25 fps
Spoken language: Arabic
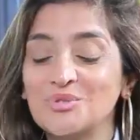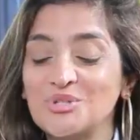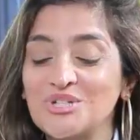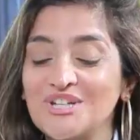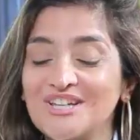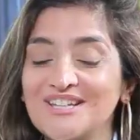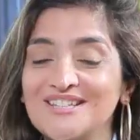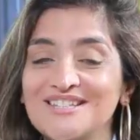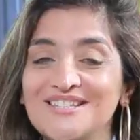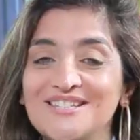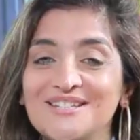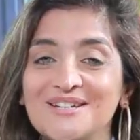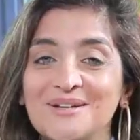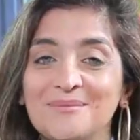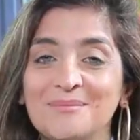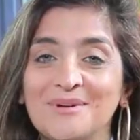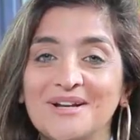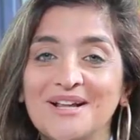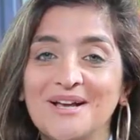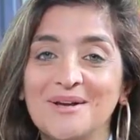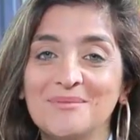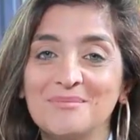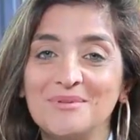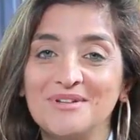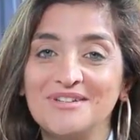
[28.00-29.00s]
مشاهدينا
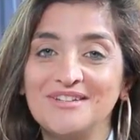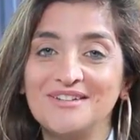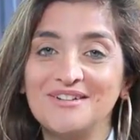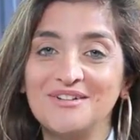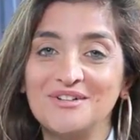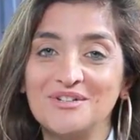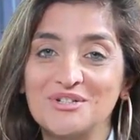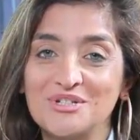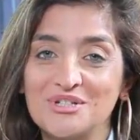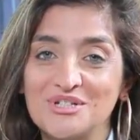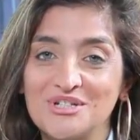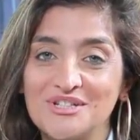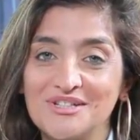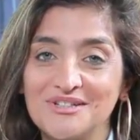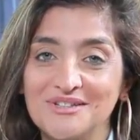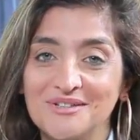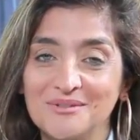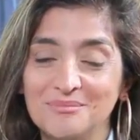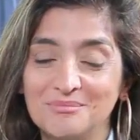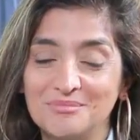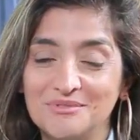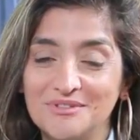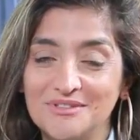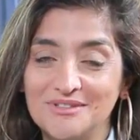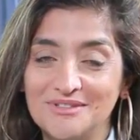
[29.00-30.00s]
مرحبا لقاء جديد
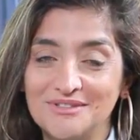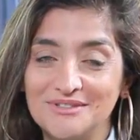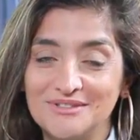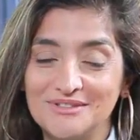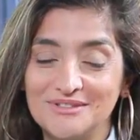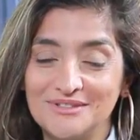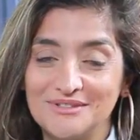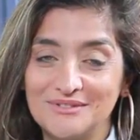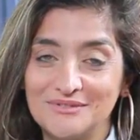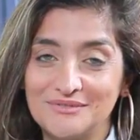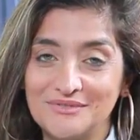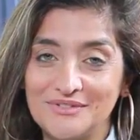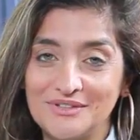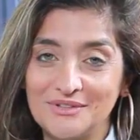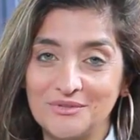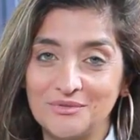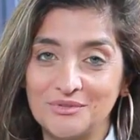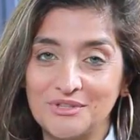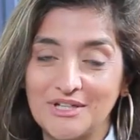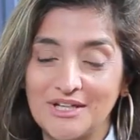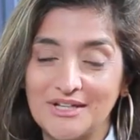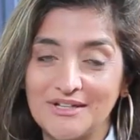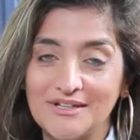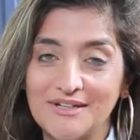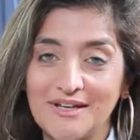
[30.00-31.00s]
بطل
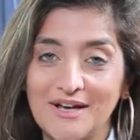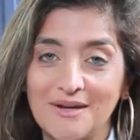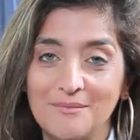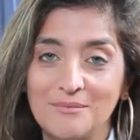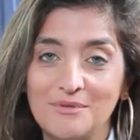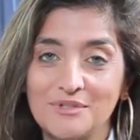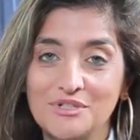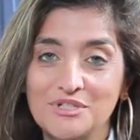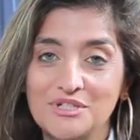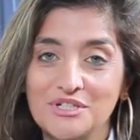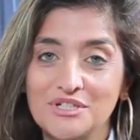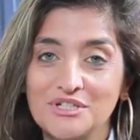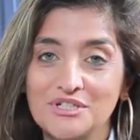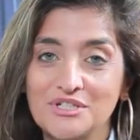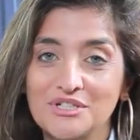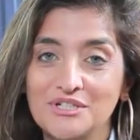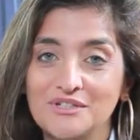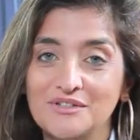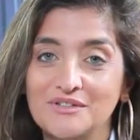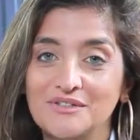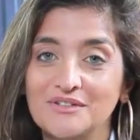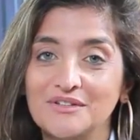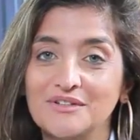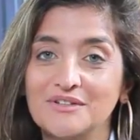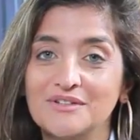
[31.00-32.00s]
فيكم عليه عبر
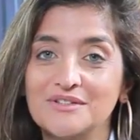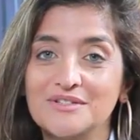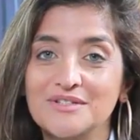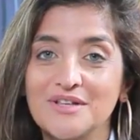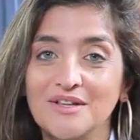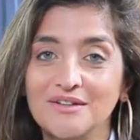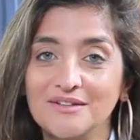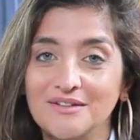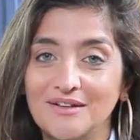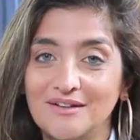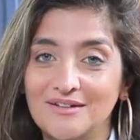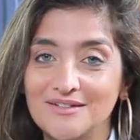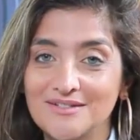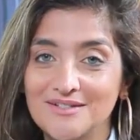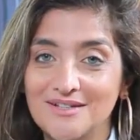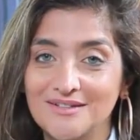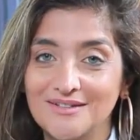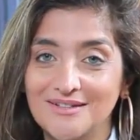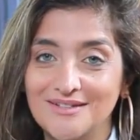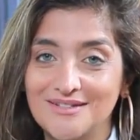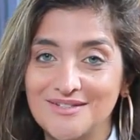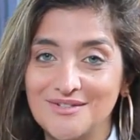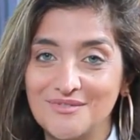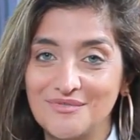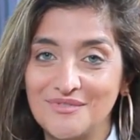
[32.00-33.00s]
شاشة صدى
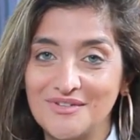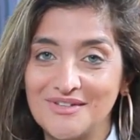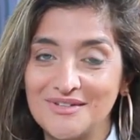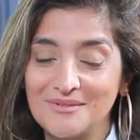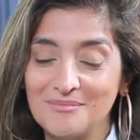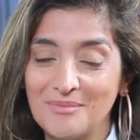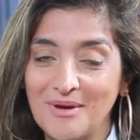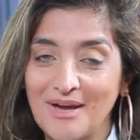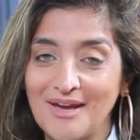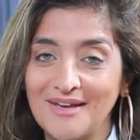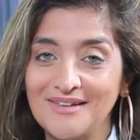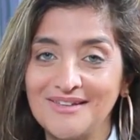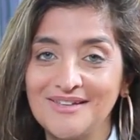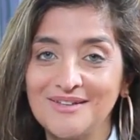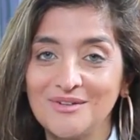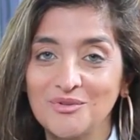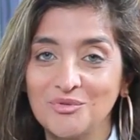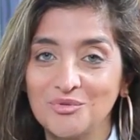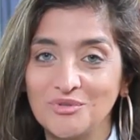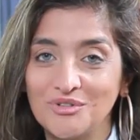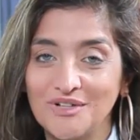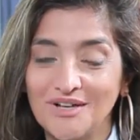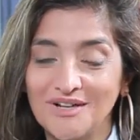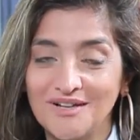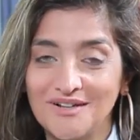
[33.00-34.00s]
صدى تي في
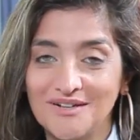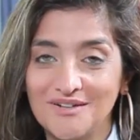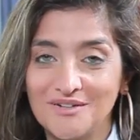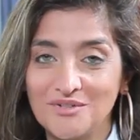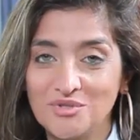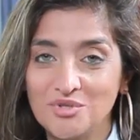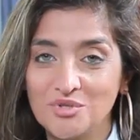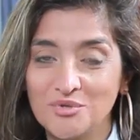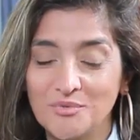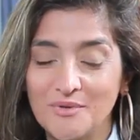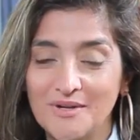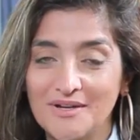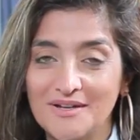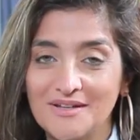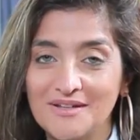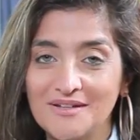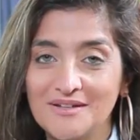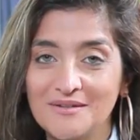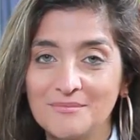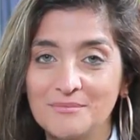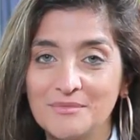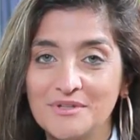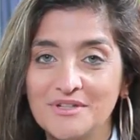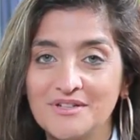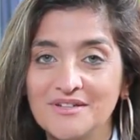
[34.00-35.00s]
بحييكم أنا
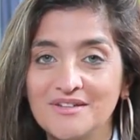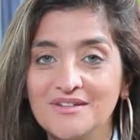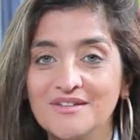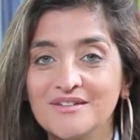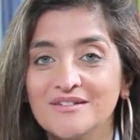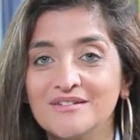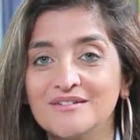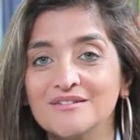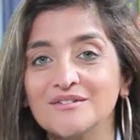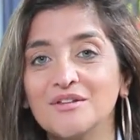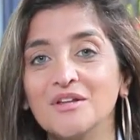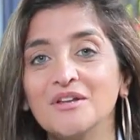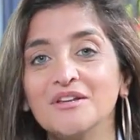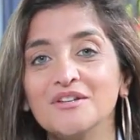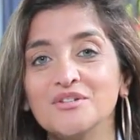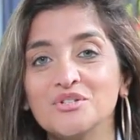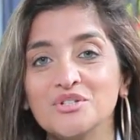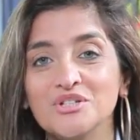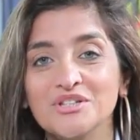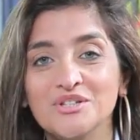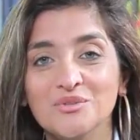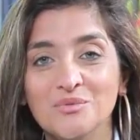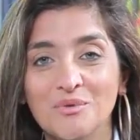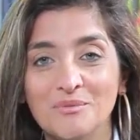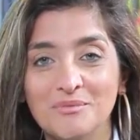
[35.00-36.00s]
جوال من طلة
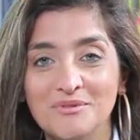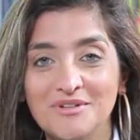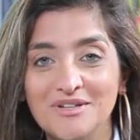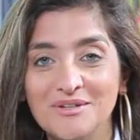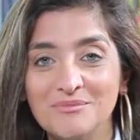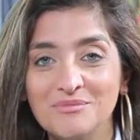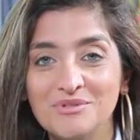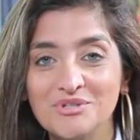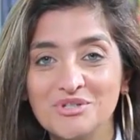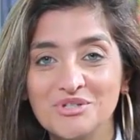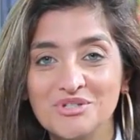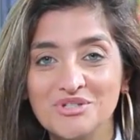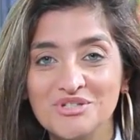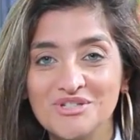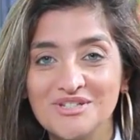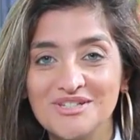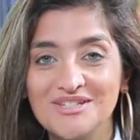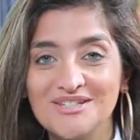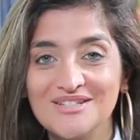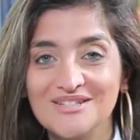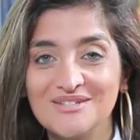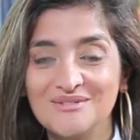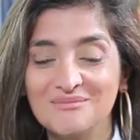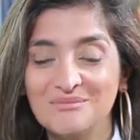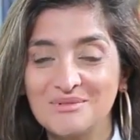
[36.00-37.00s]
جديدة وبرنامج
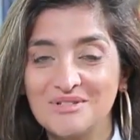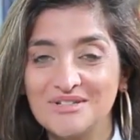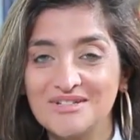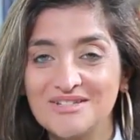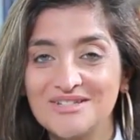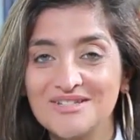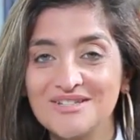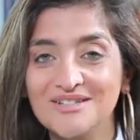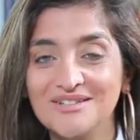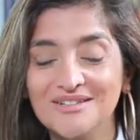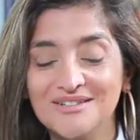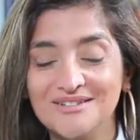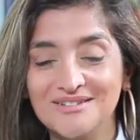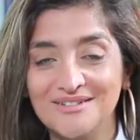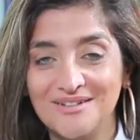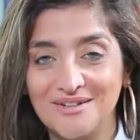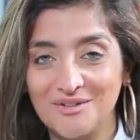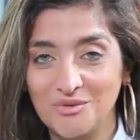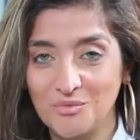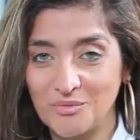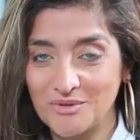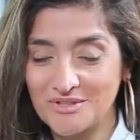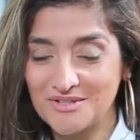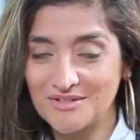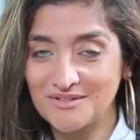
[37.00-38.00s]
جديد من صلة
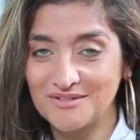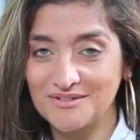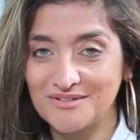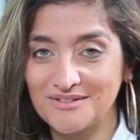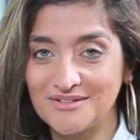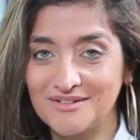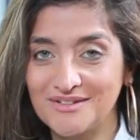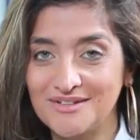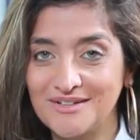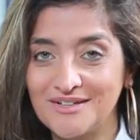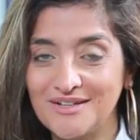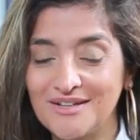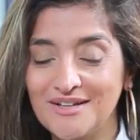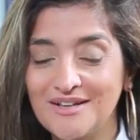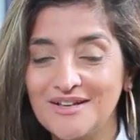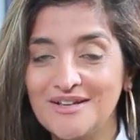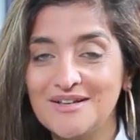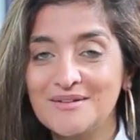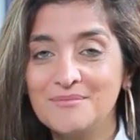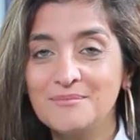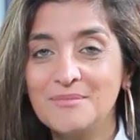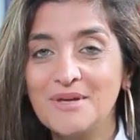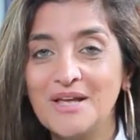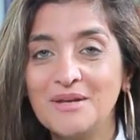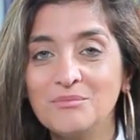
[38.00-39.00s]
الوصل
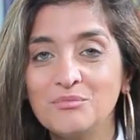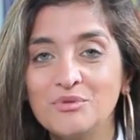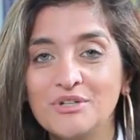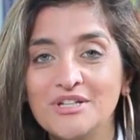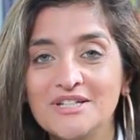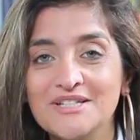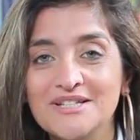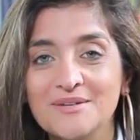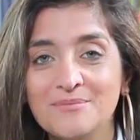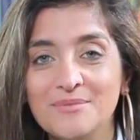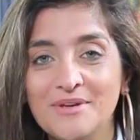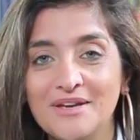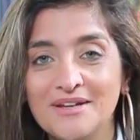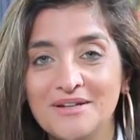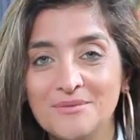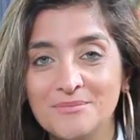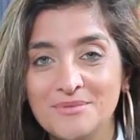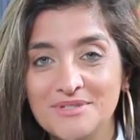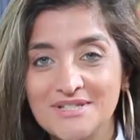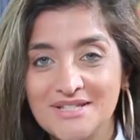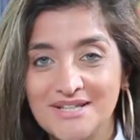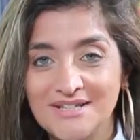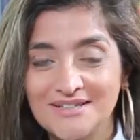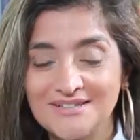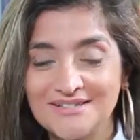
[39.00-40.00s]
بهالمناسبة أنا
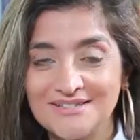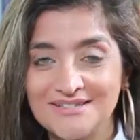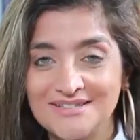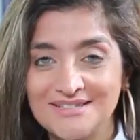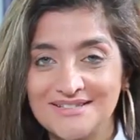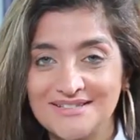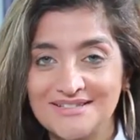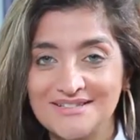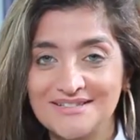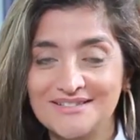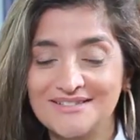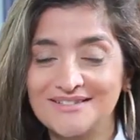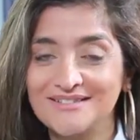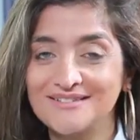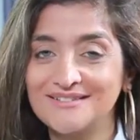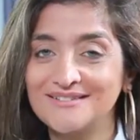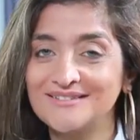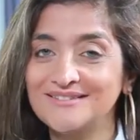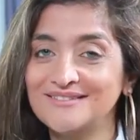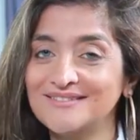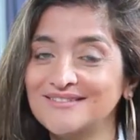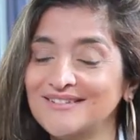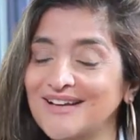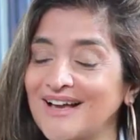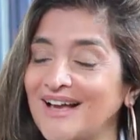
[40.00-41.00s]
بيسعدني
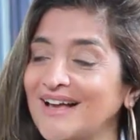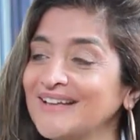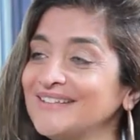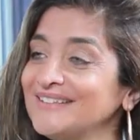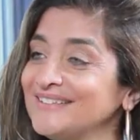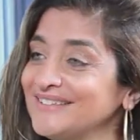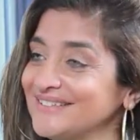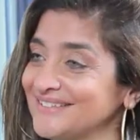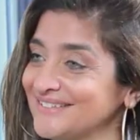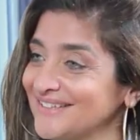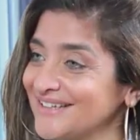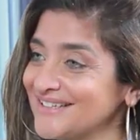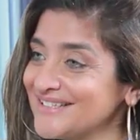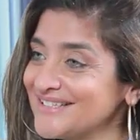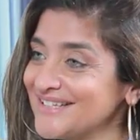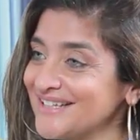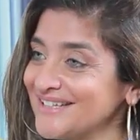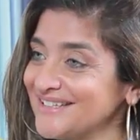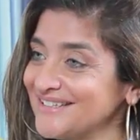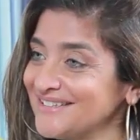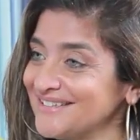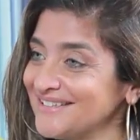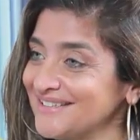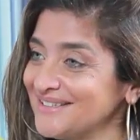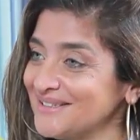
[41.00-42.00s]
آه، حي
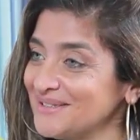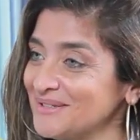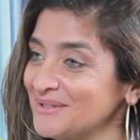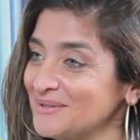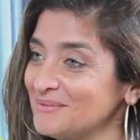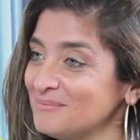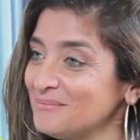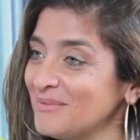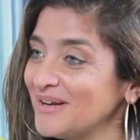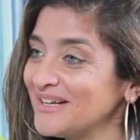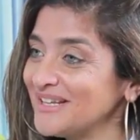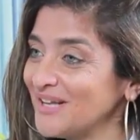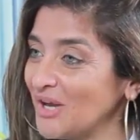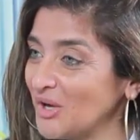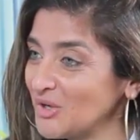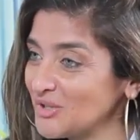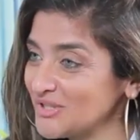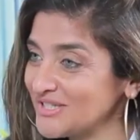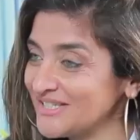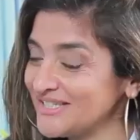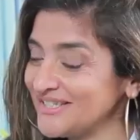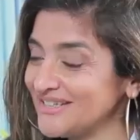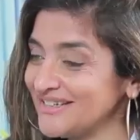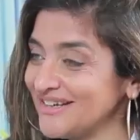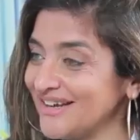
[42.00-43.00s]
السيدة ماري
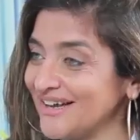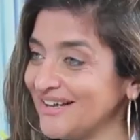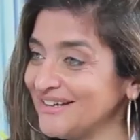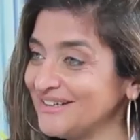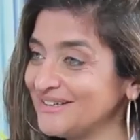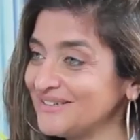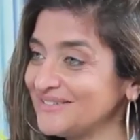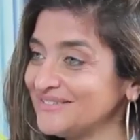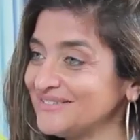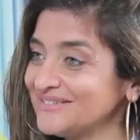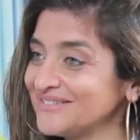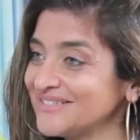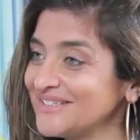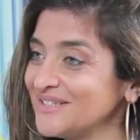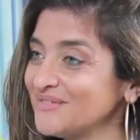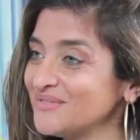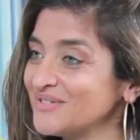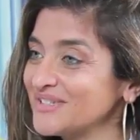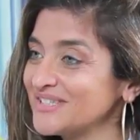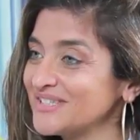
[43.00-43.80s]
حصري أهلا كيف